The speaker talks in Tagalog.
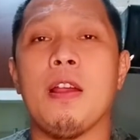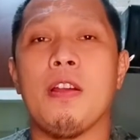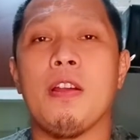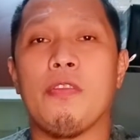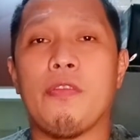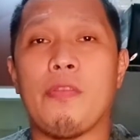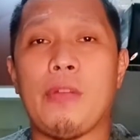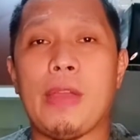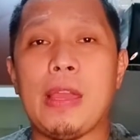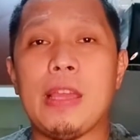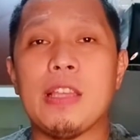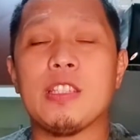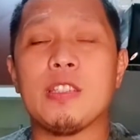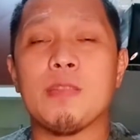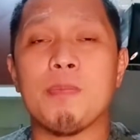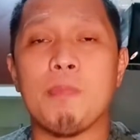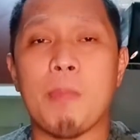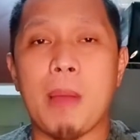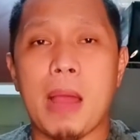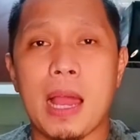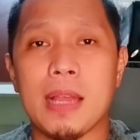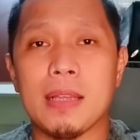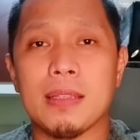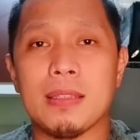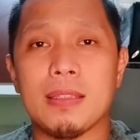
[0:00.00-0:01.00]
face
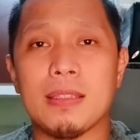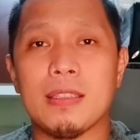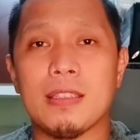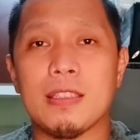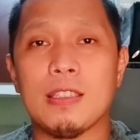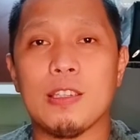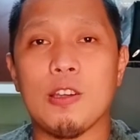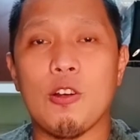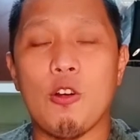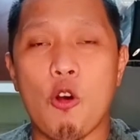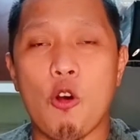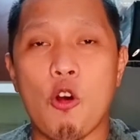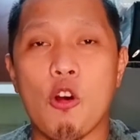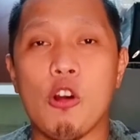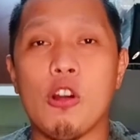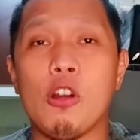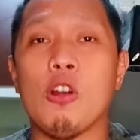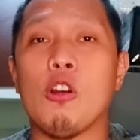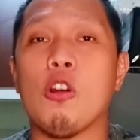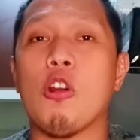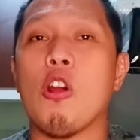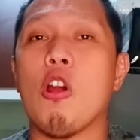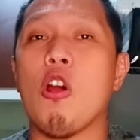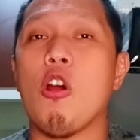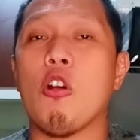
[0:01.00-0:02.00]
mask or
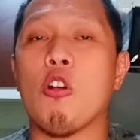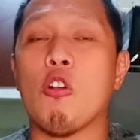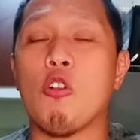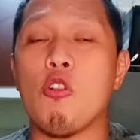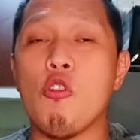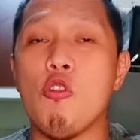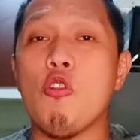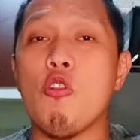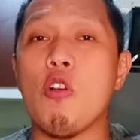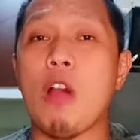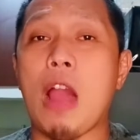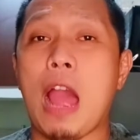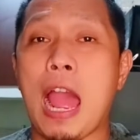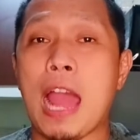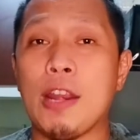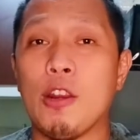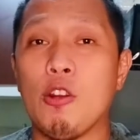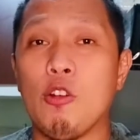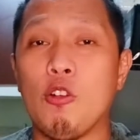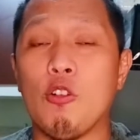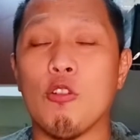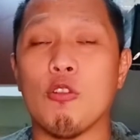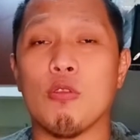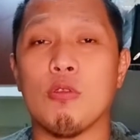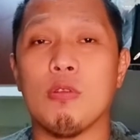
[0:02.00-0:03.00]
kung
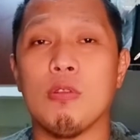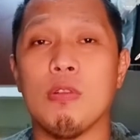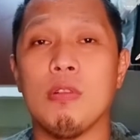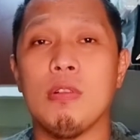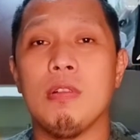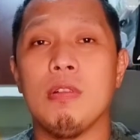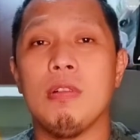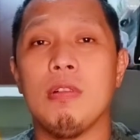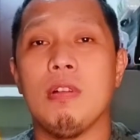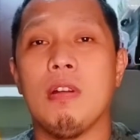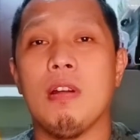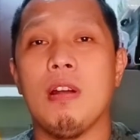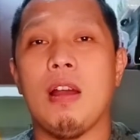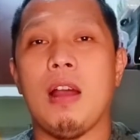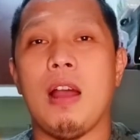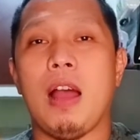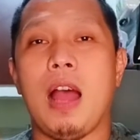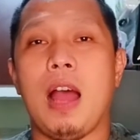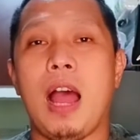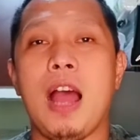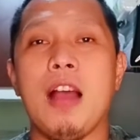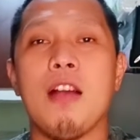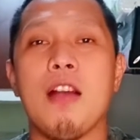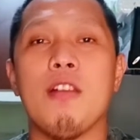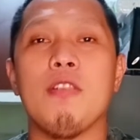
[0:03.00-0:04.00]
ano
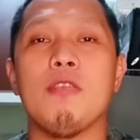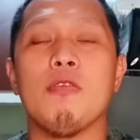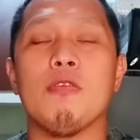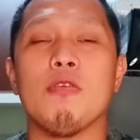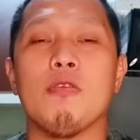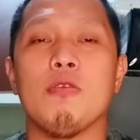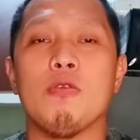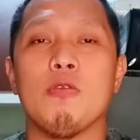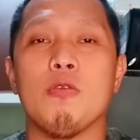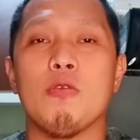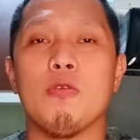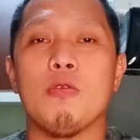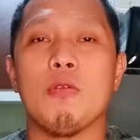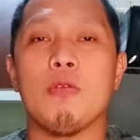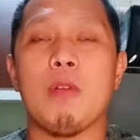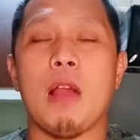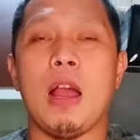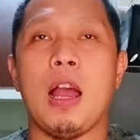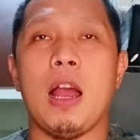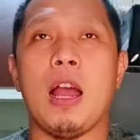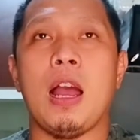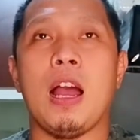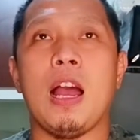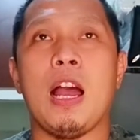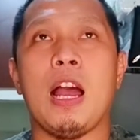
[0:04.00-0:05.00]
ang
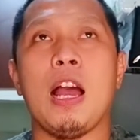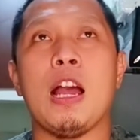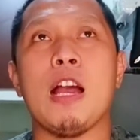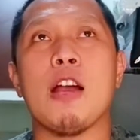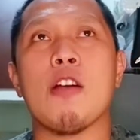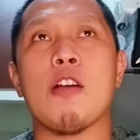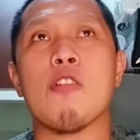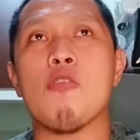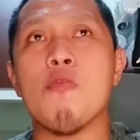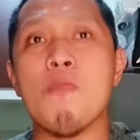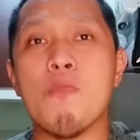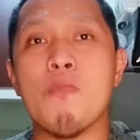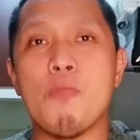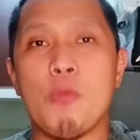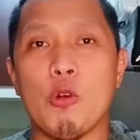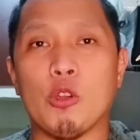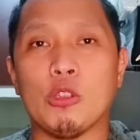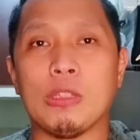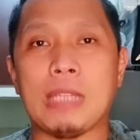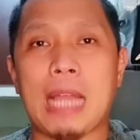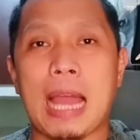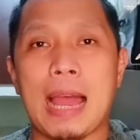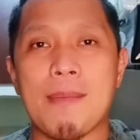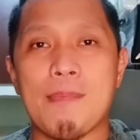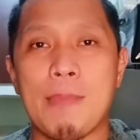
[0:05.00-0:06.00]
uh,
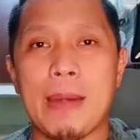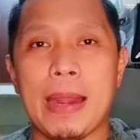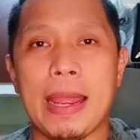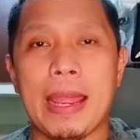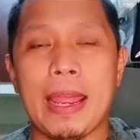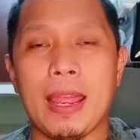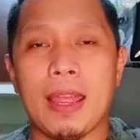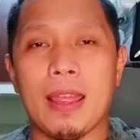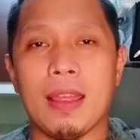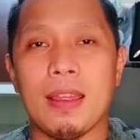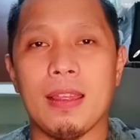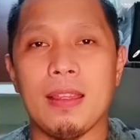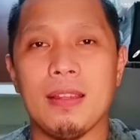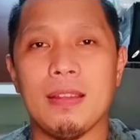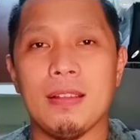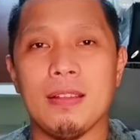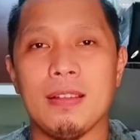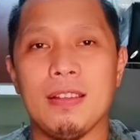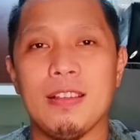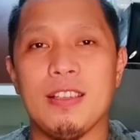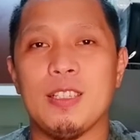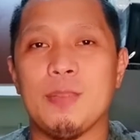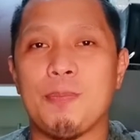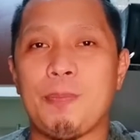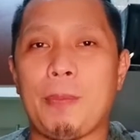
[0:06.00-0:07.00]
komportable
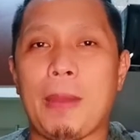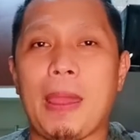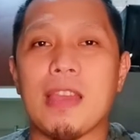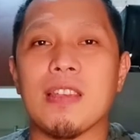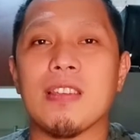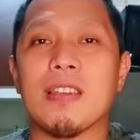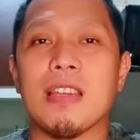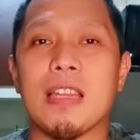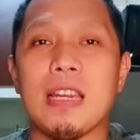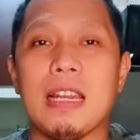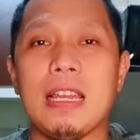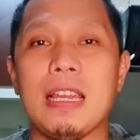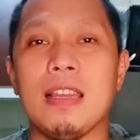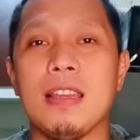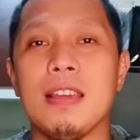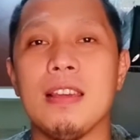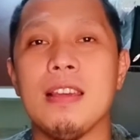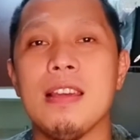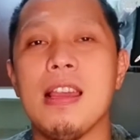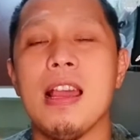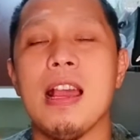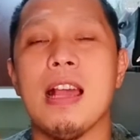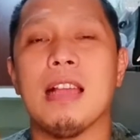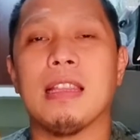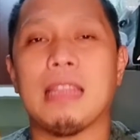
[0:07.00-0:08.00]
especially
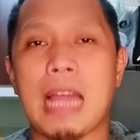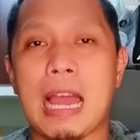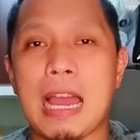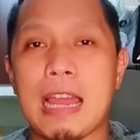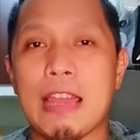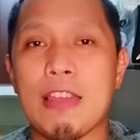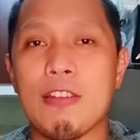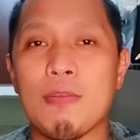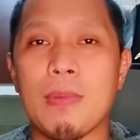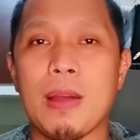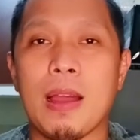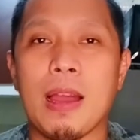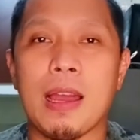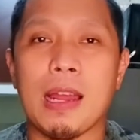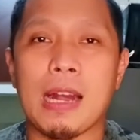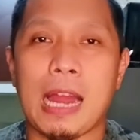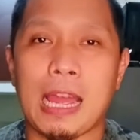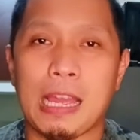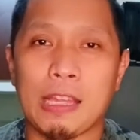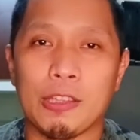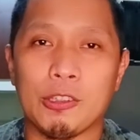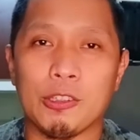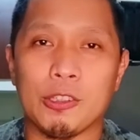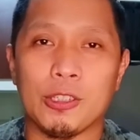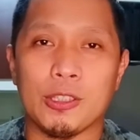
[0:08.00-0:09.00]
tayo mga
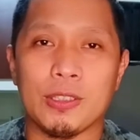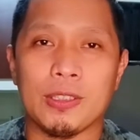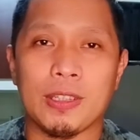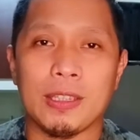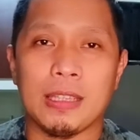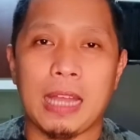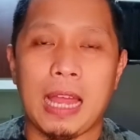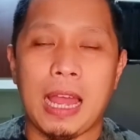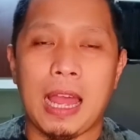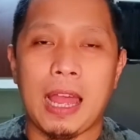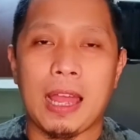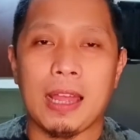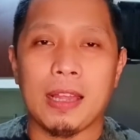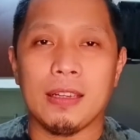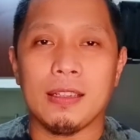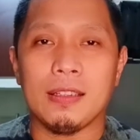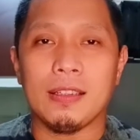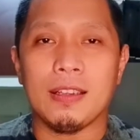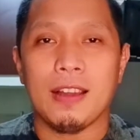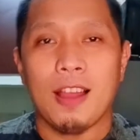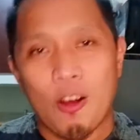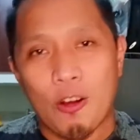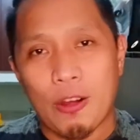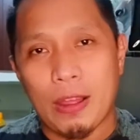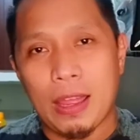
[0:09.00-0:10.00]
riders sa daan.
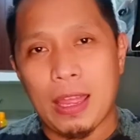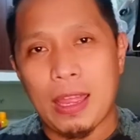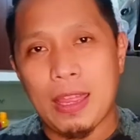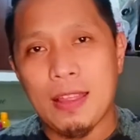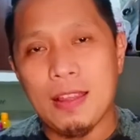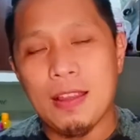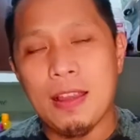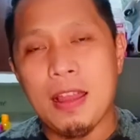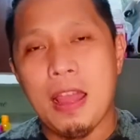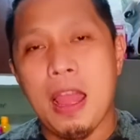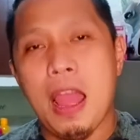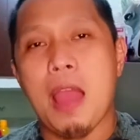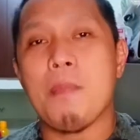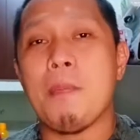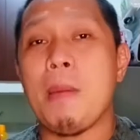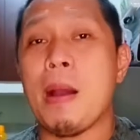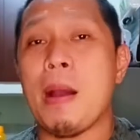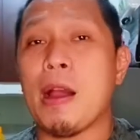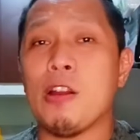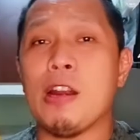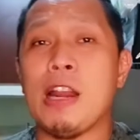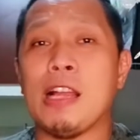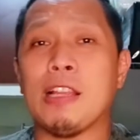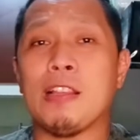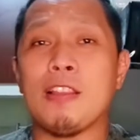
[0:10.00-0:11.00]
Okay?
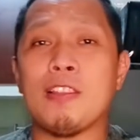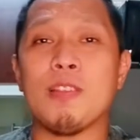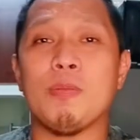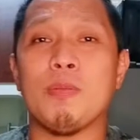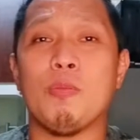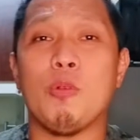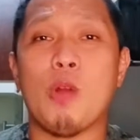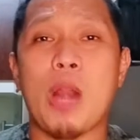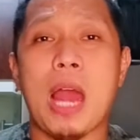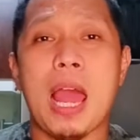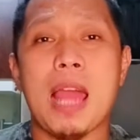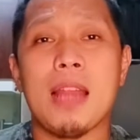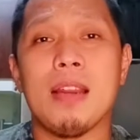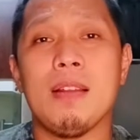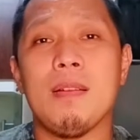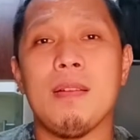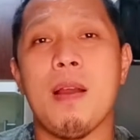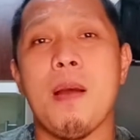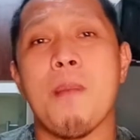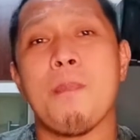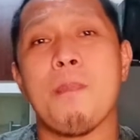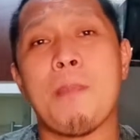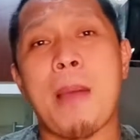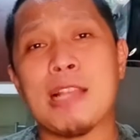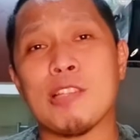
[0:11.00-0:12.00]
Bago natin simulan,
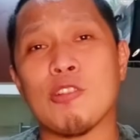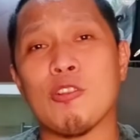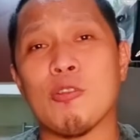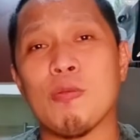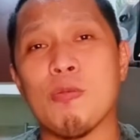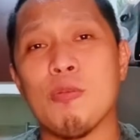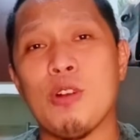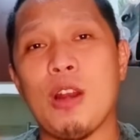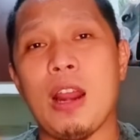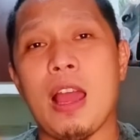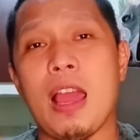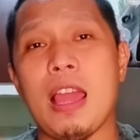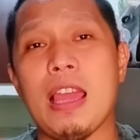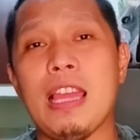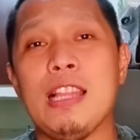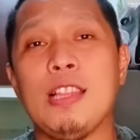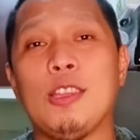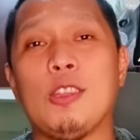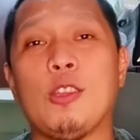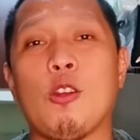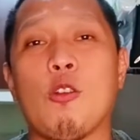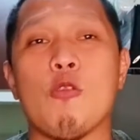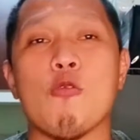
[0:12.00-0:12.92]
pasok muna intro.